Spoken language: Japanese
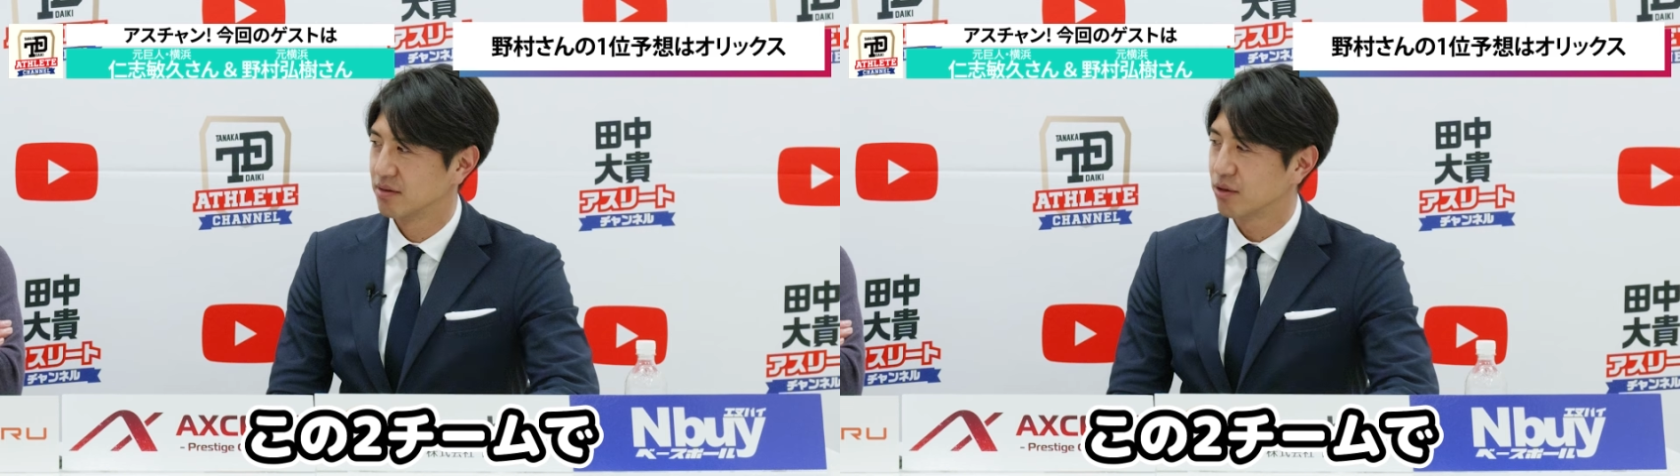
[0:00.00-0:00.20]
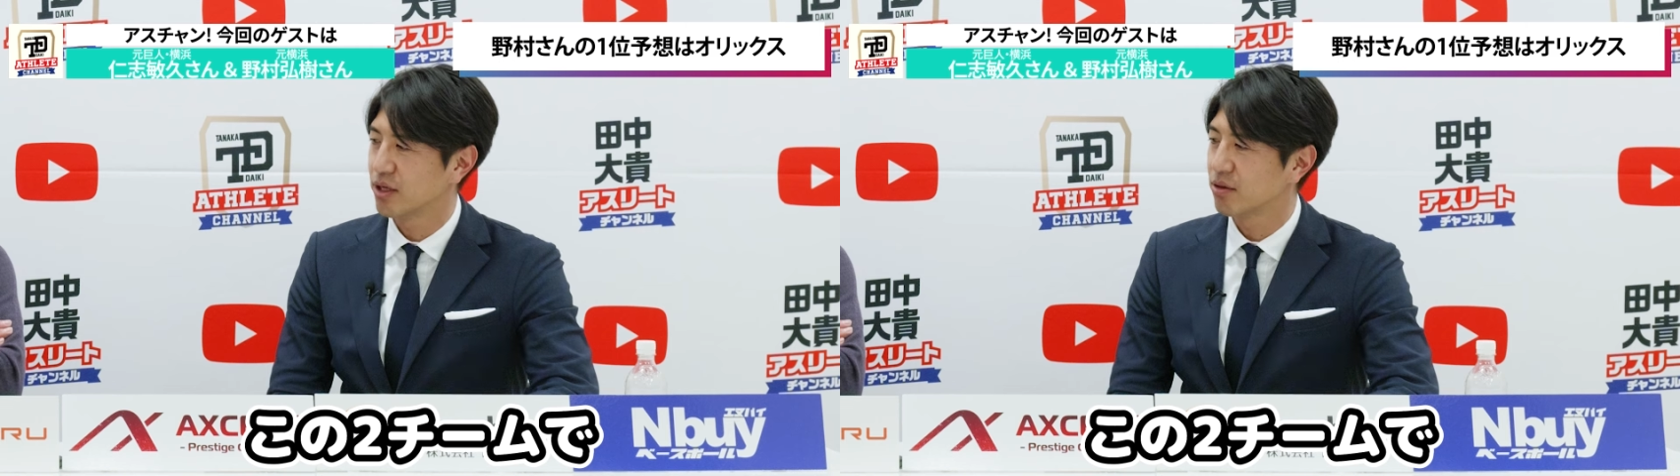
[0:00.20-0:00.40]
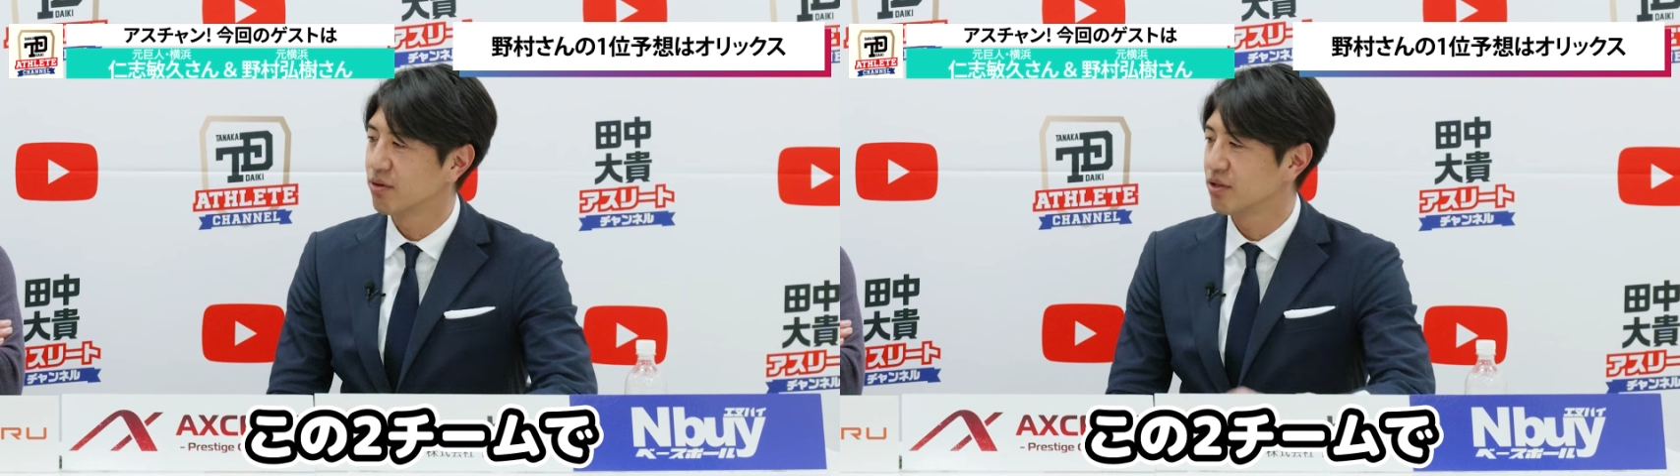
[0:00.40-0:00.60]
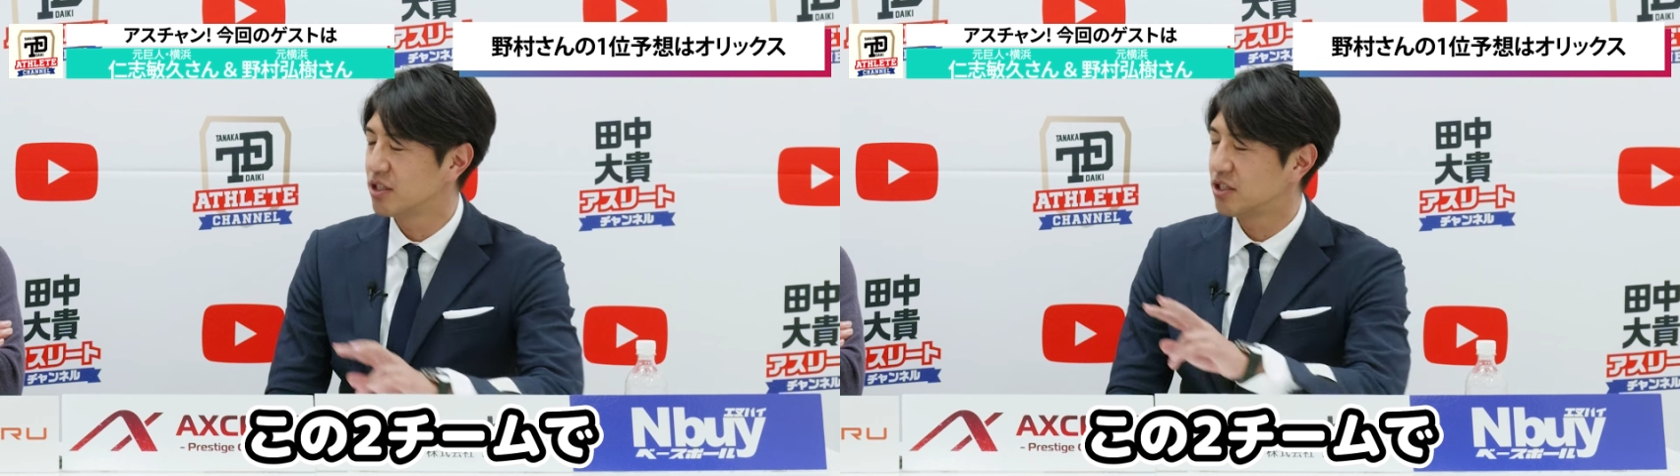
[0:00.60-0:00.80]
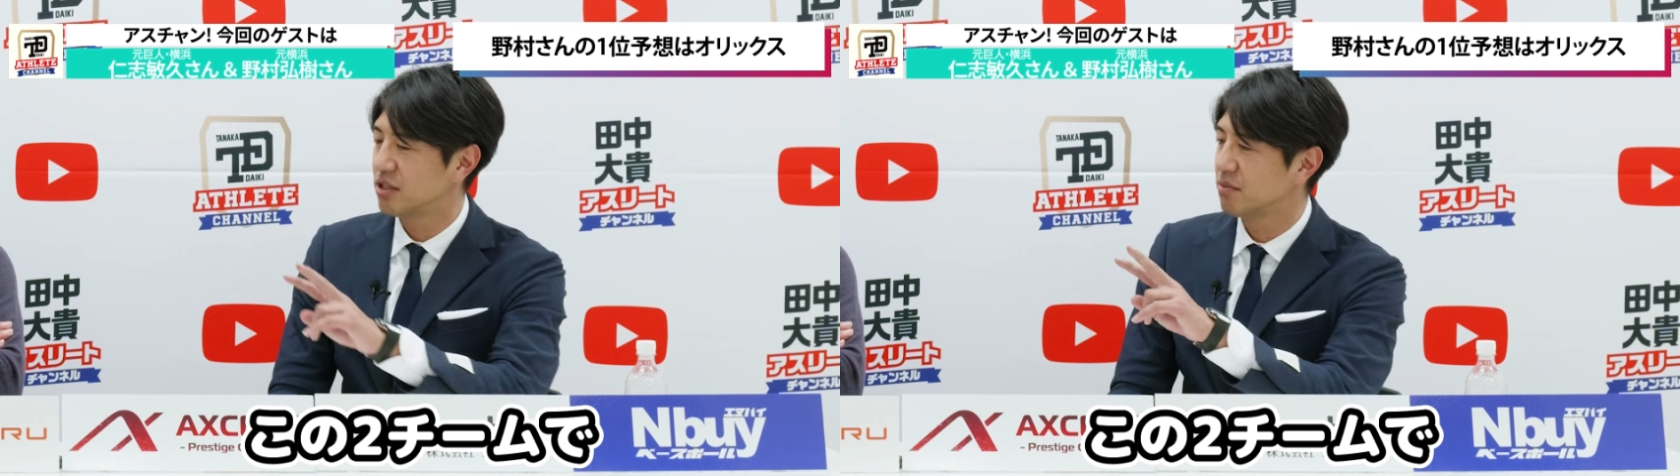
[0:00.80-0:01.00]
い、ということはこの
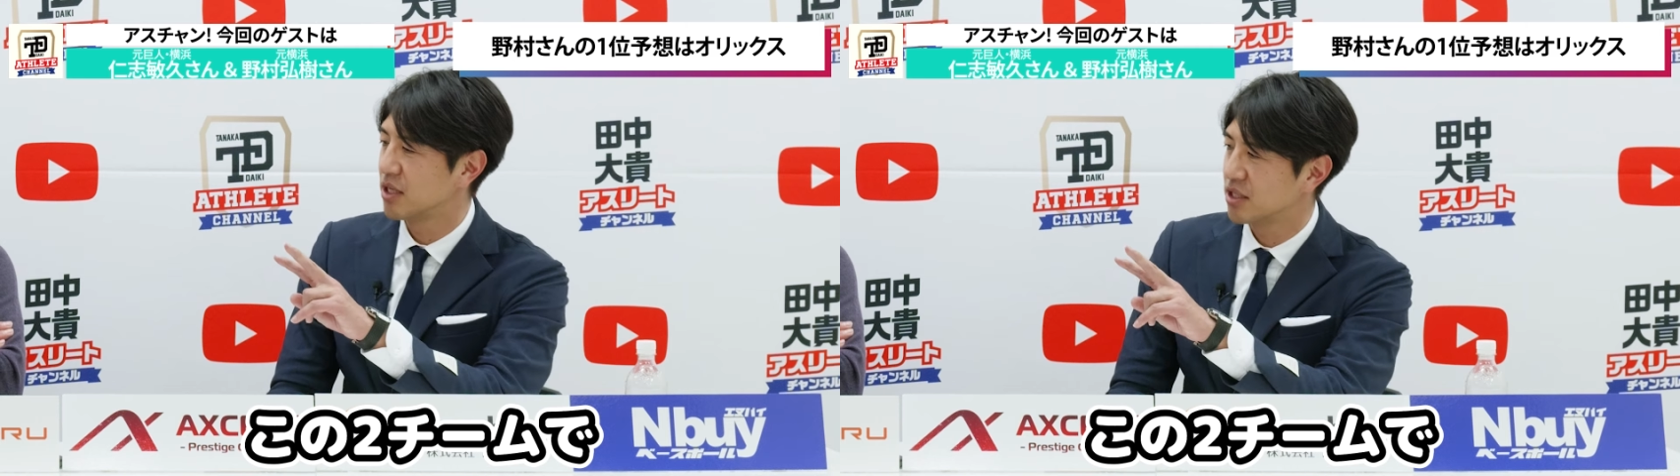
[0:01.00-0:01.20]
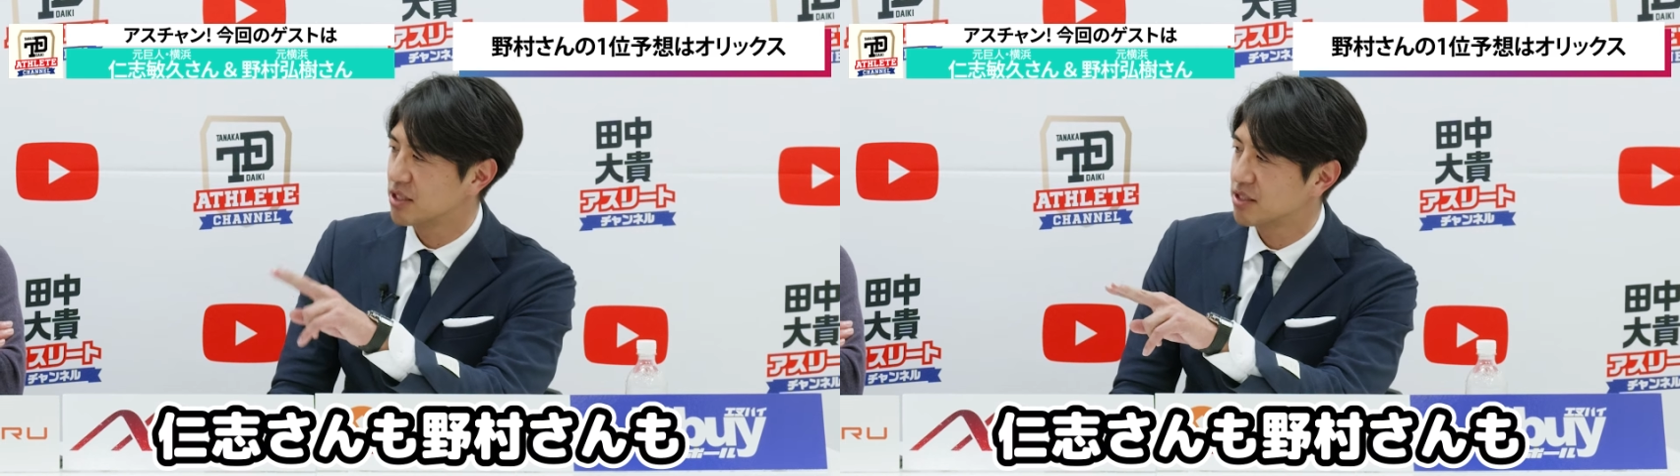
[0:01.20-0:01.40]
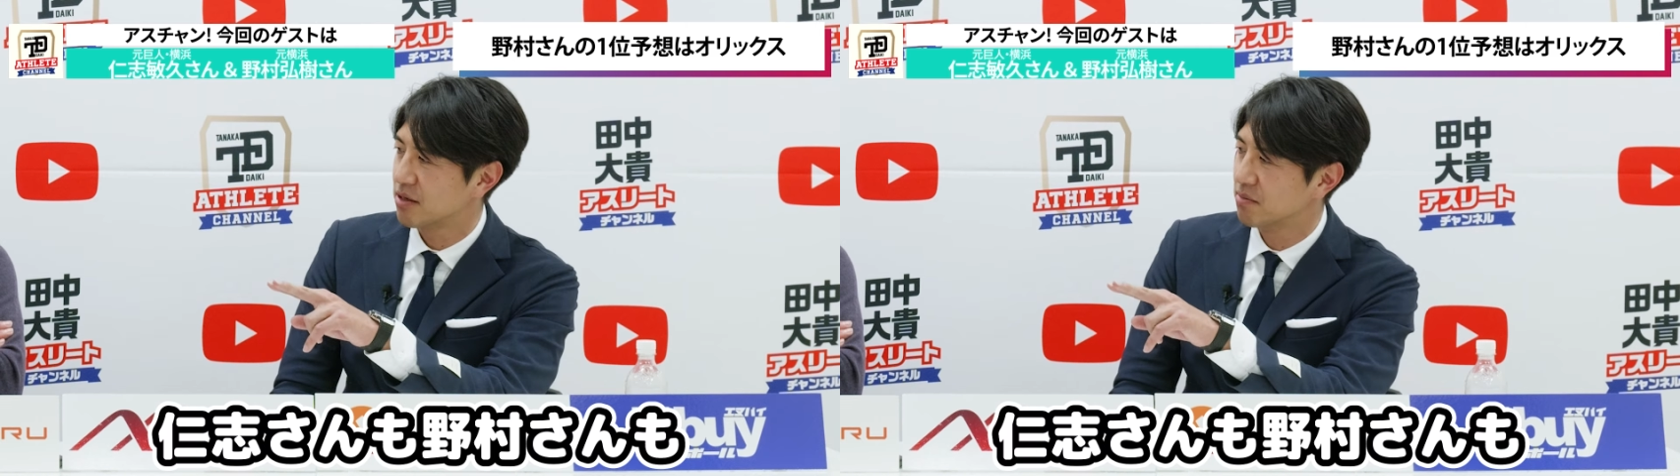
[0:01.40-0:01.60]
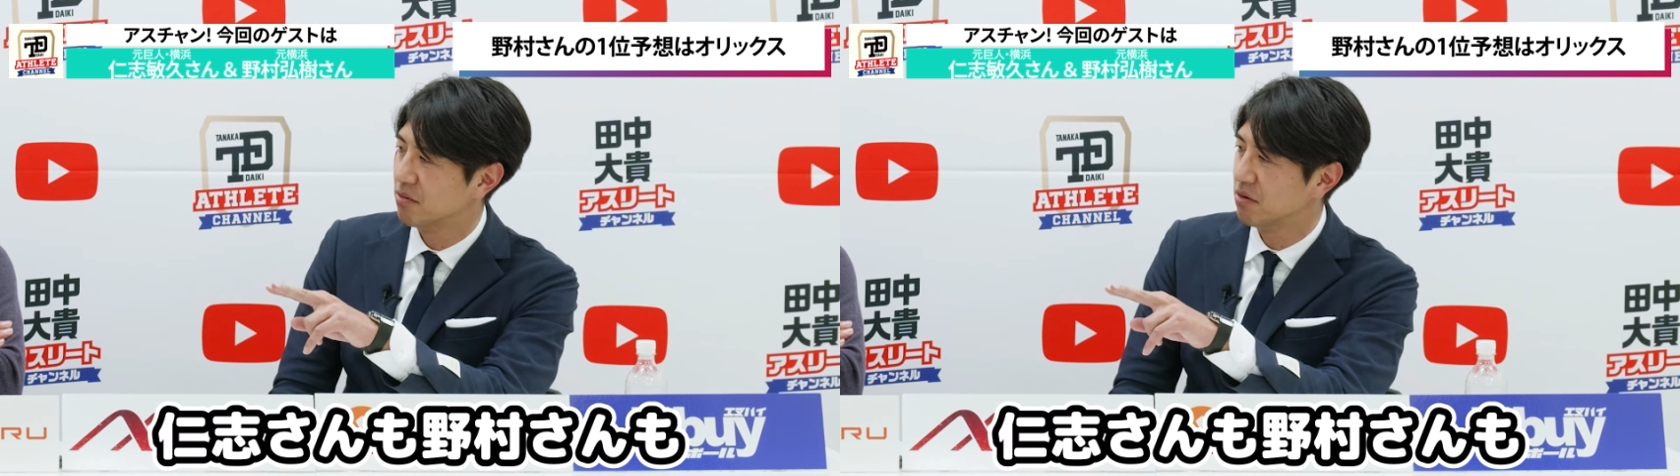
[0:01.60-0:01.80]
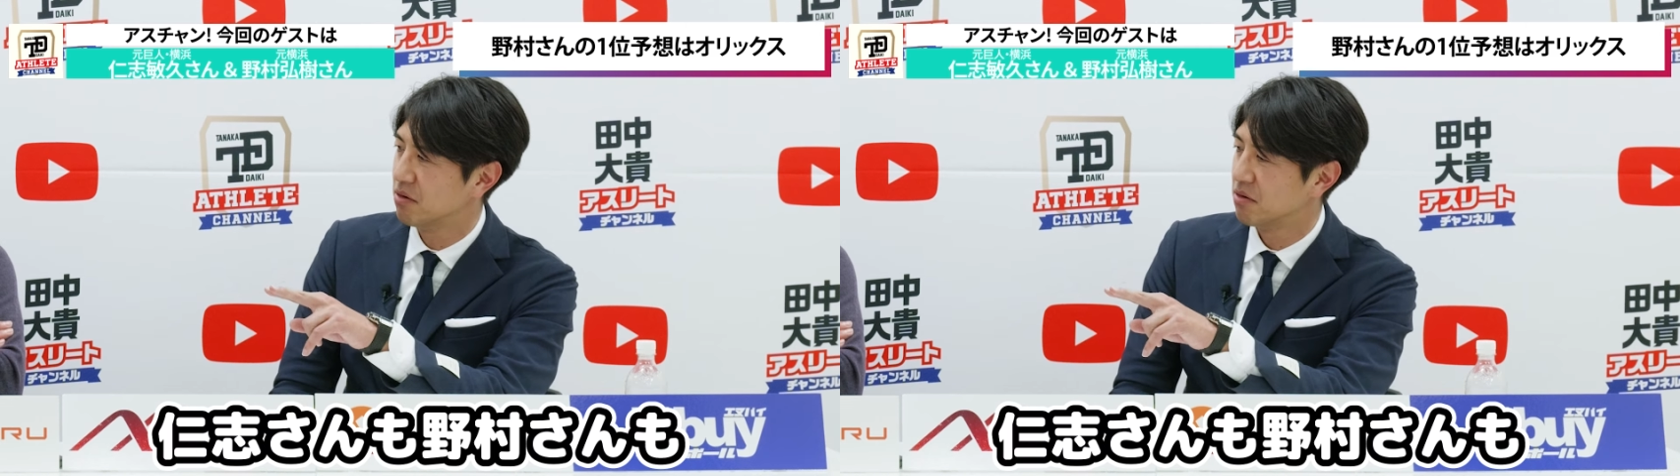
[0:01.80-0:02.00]
2チームで西さん
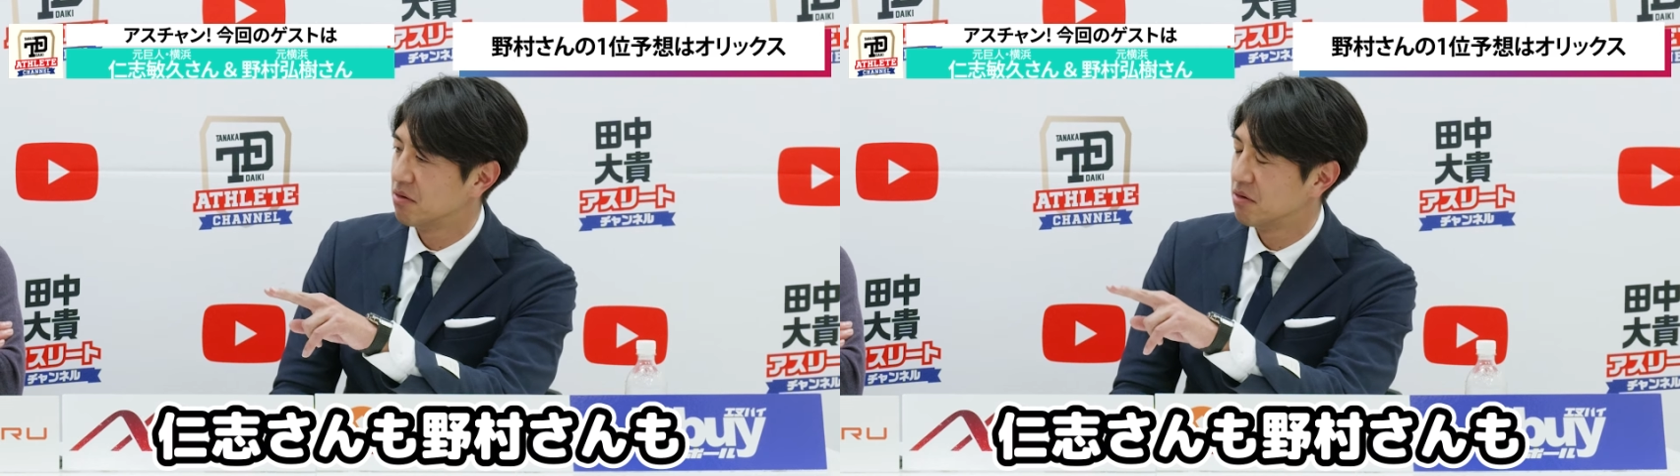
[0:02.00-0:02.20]
も